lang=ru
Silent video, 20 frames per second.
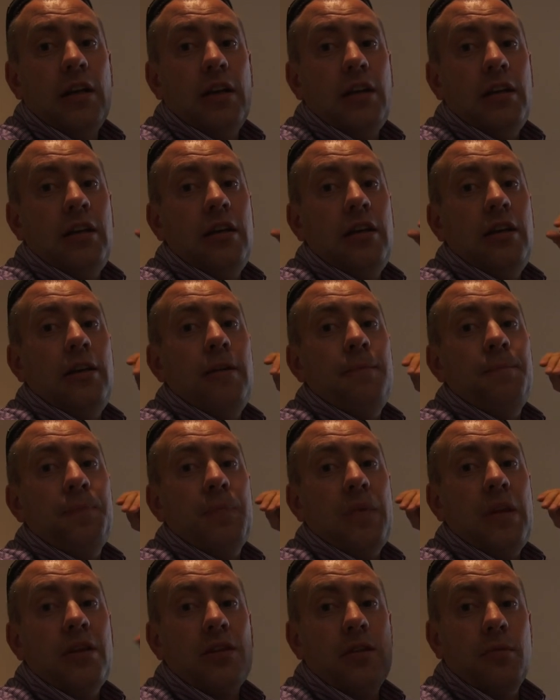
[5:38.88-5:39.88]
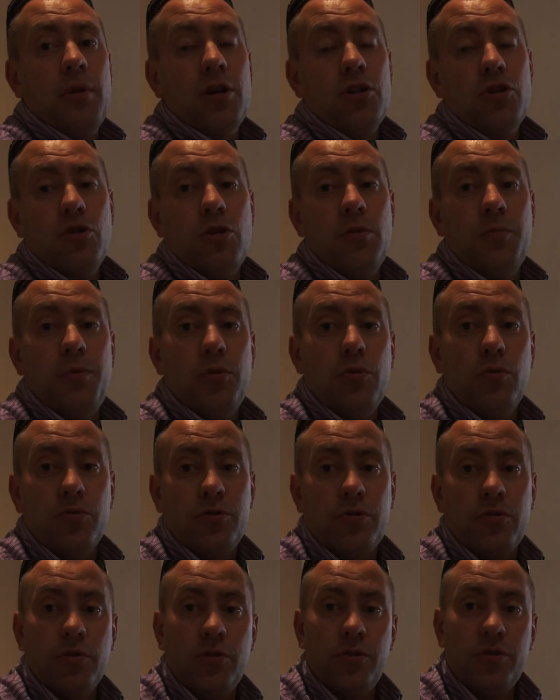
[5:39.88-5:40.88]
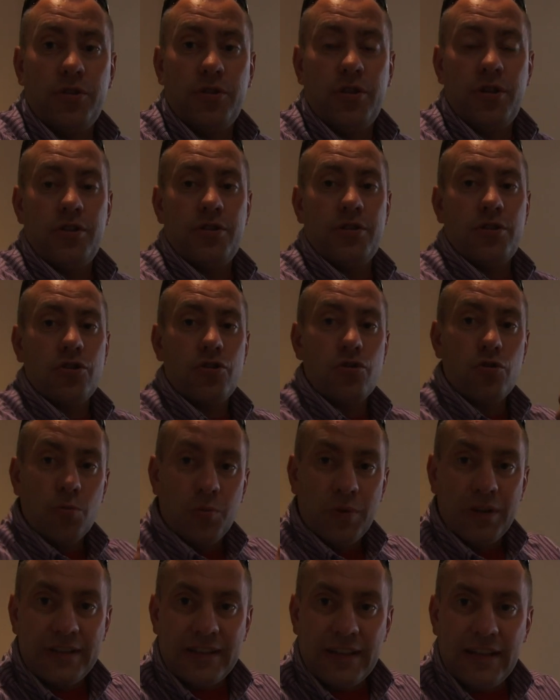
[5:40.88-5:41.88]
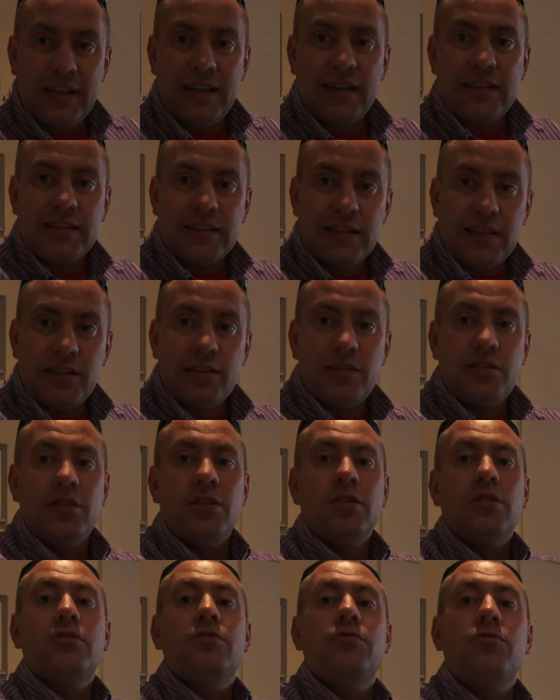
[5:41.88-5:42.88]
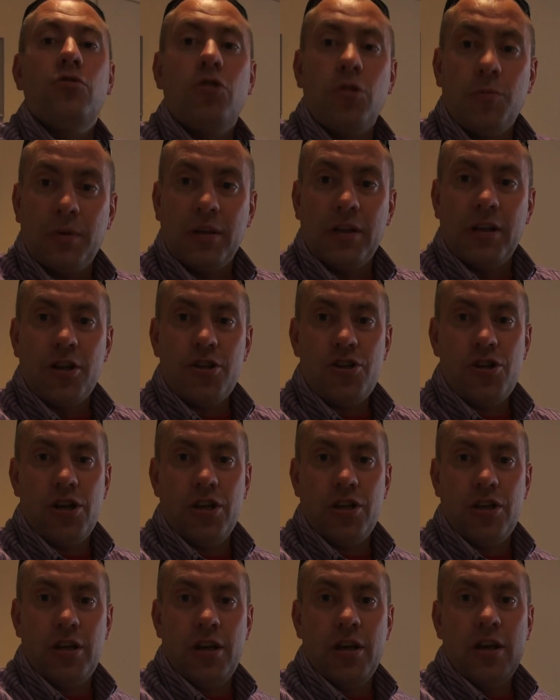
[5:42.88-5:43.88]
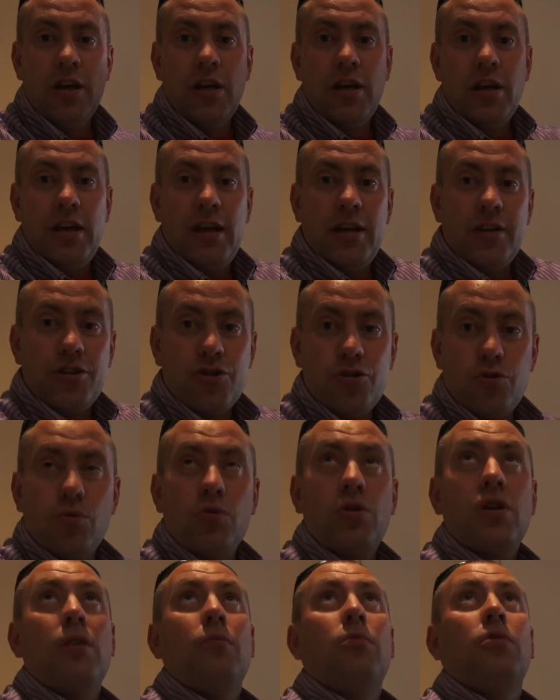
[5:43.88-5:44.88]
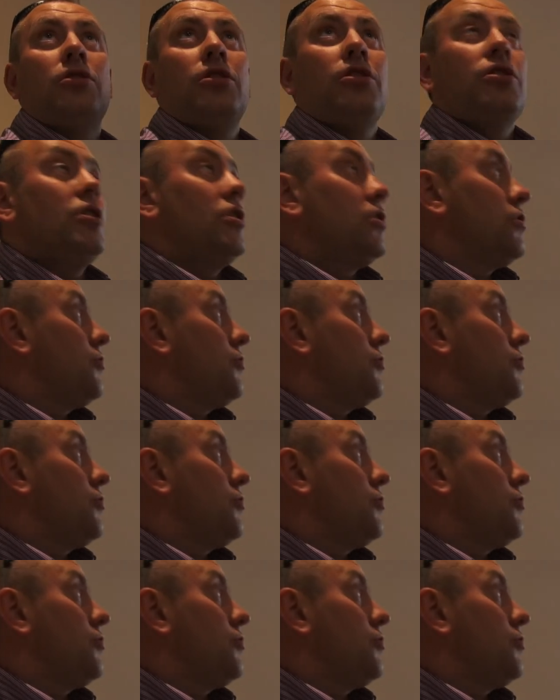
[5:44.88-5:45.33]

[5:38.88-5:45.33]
и это большой плюс. То есть есть шумоизоляция, есть звукопоглощение. Эта штука работает на